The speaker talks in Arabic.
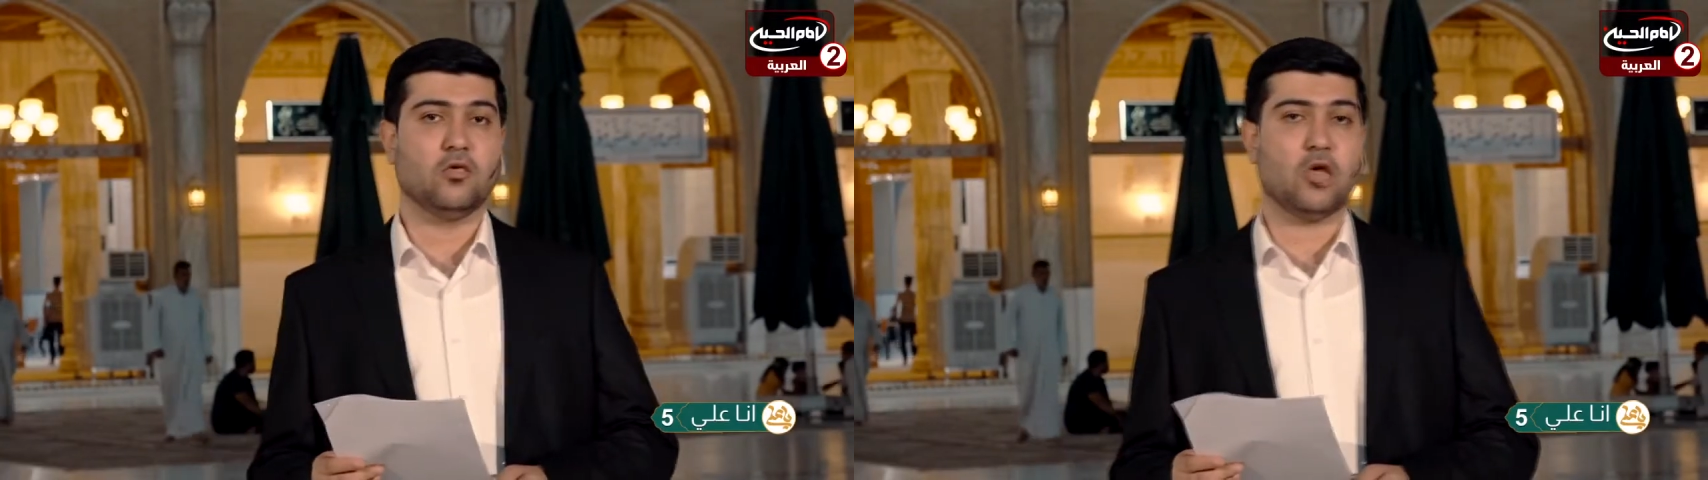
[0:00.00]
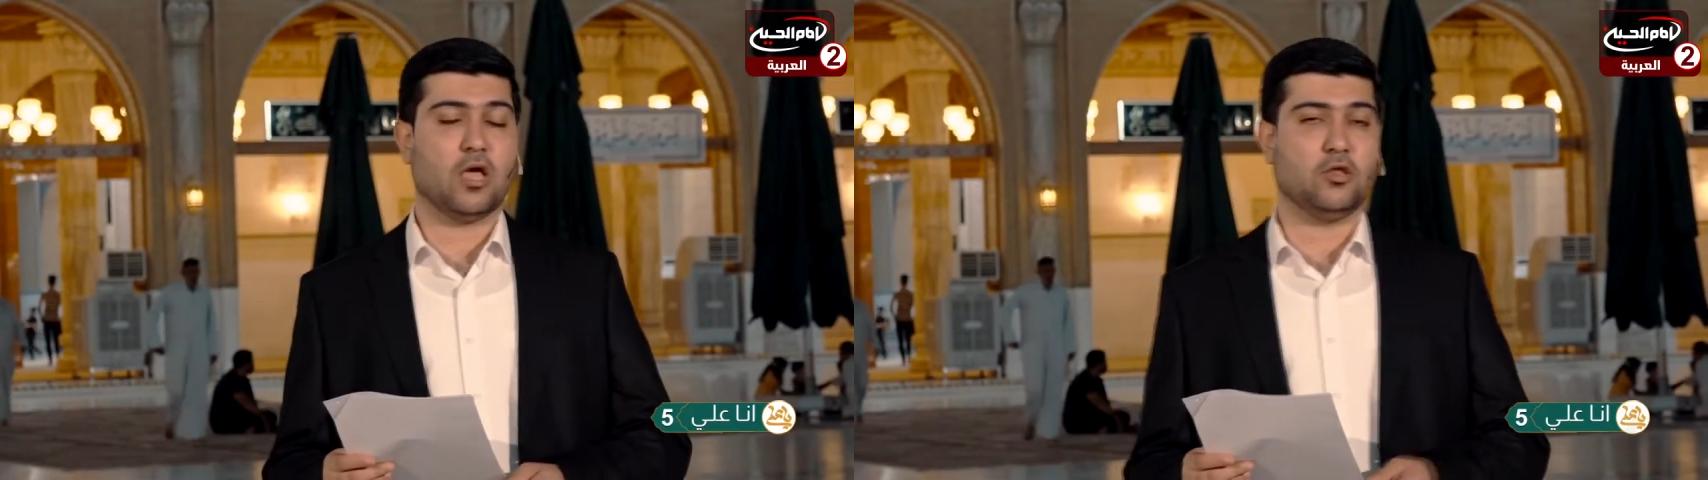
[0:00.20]

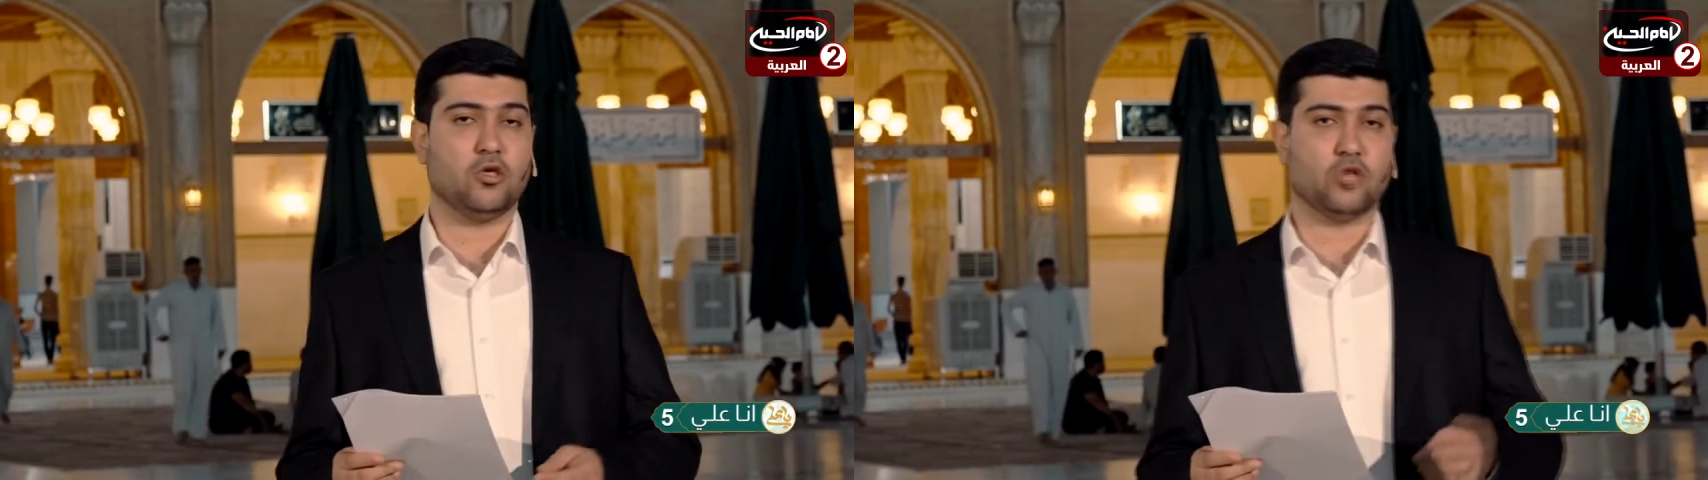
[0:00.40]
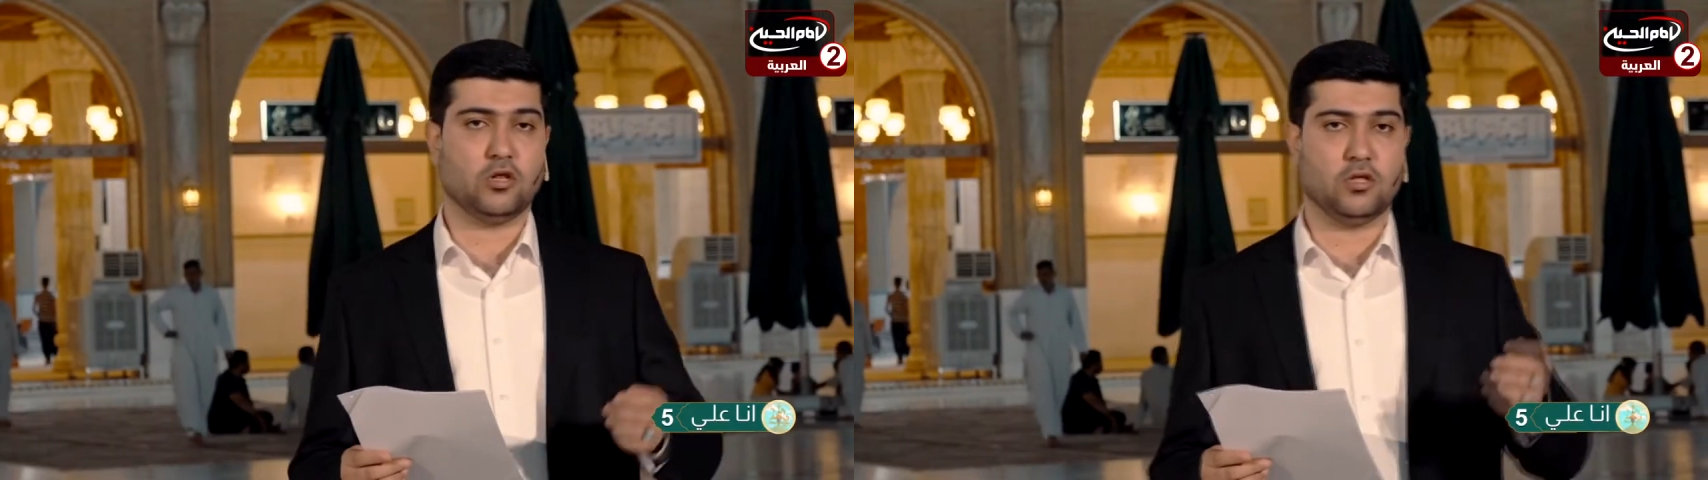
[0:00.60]
يعني
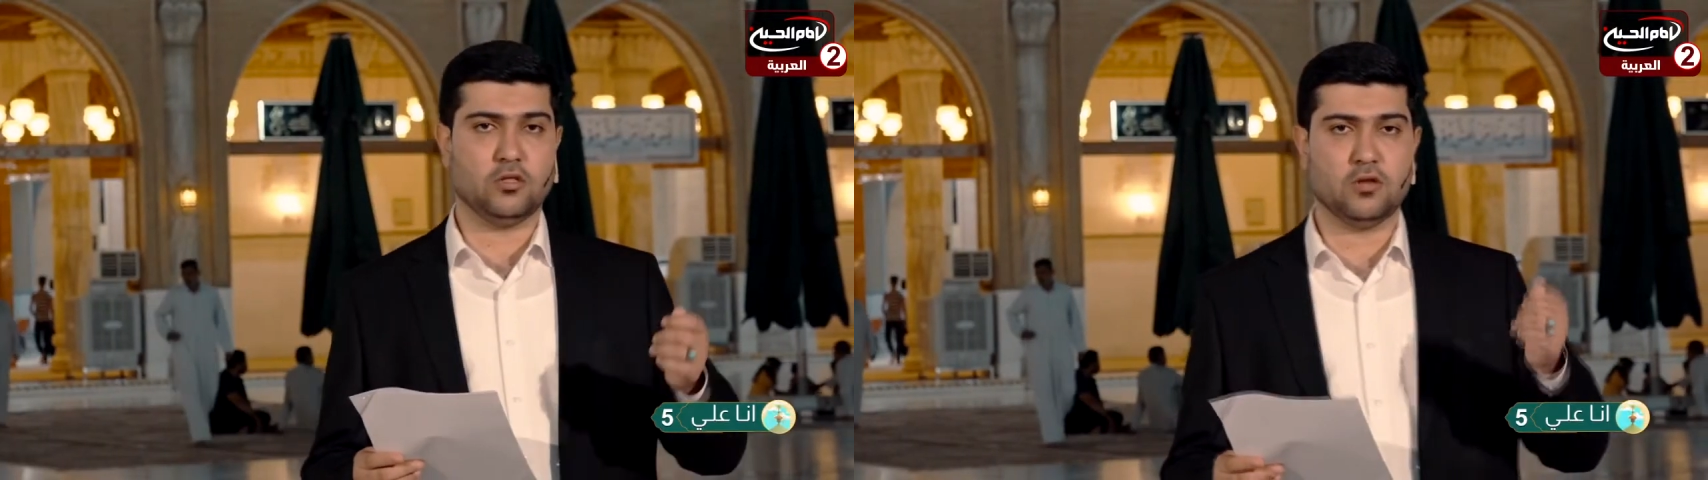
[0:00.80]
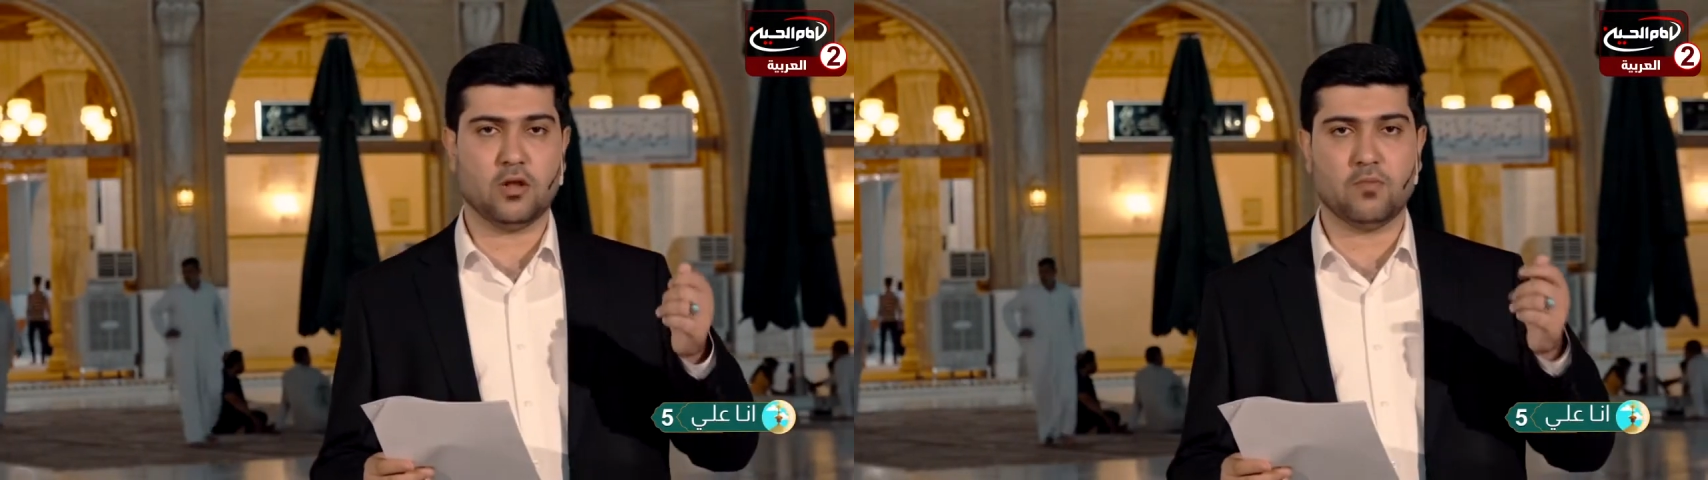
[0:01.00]

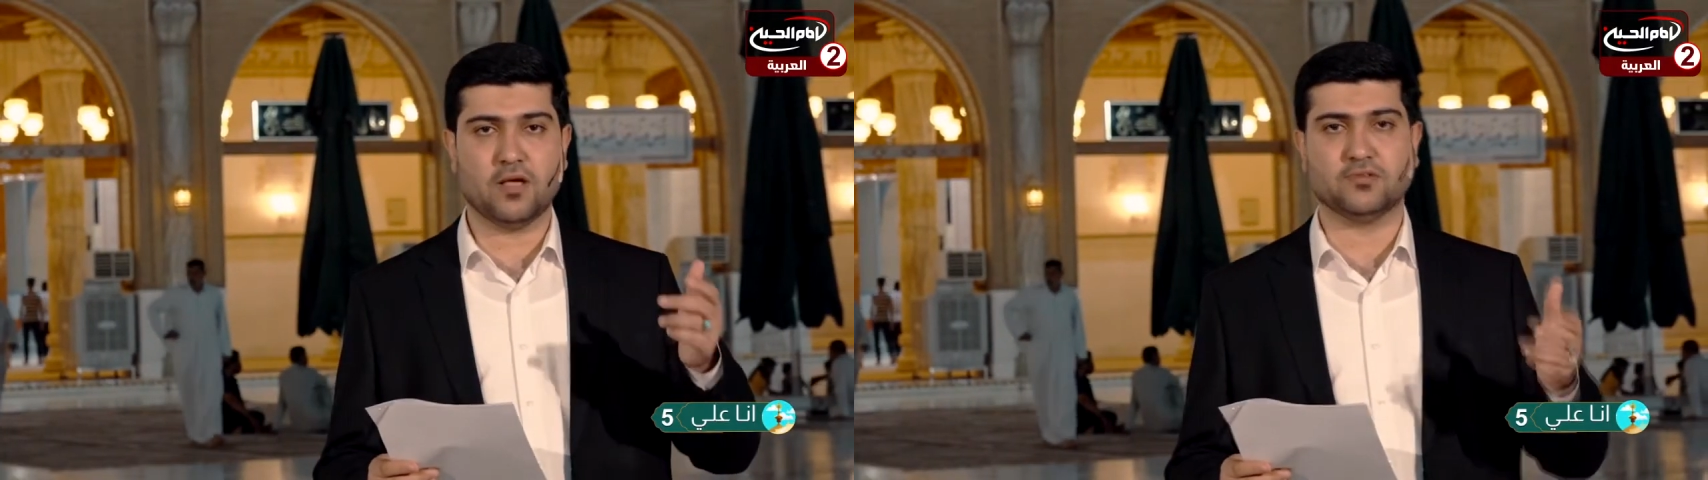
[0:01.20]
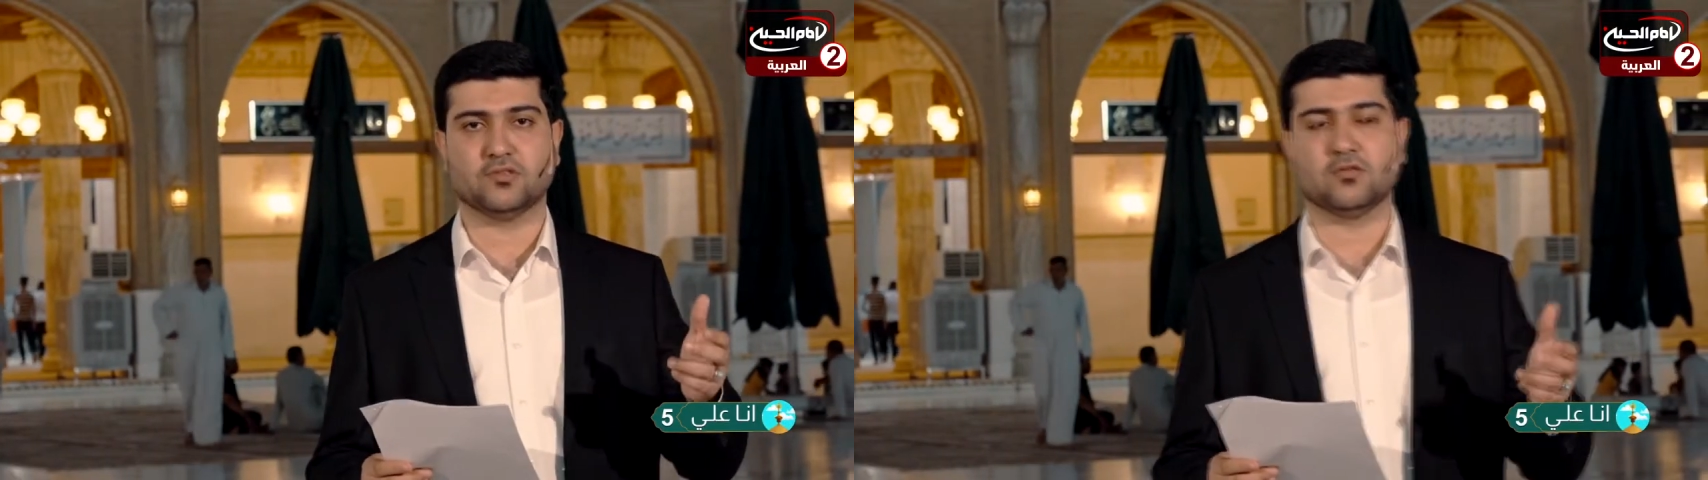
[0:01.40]
شديدين
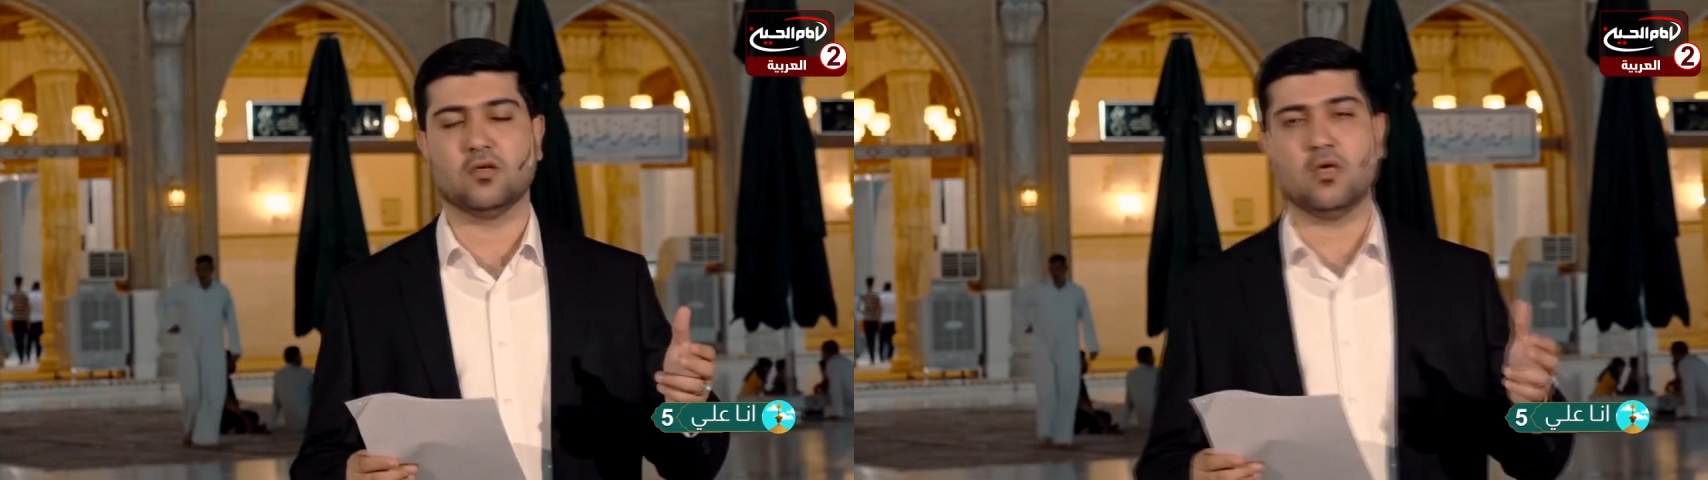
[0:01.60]
البأس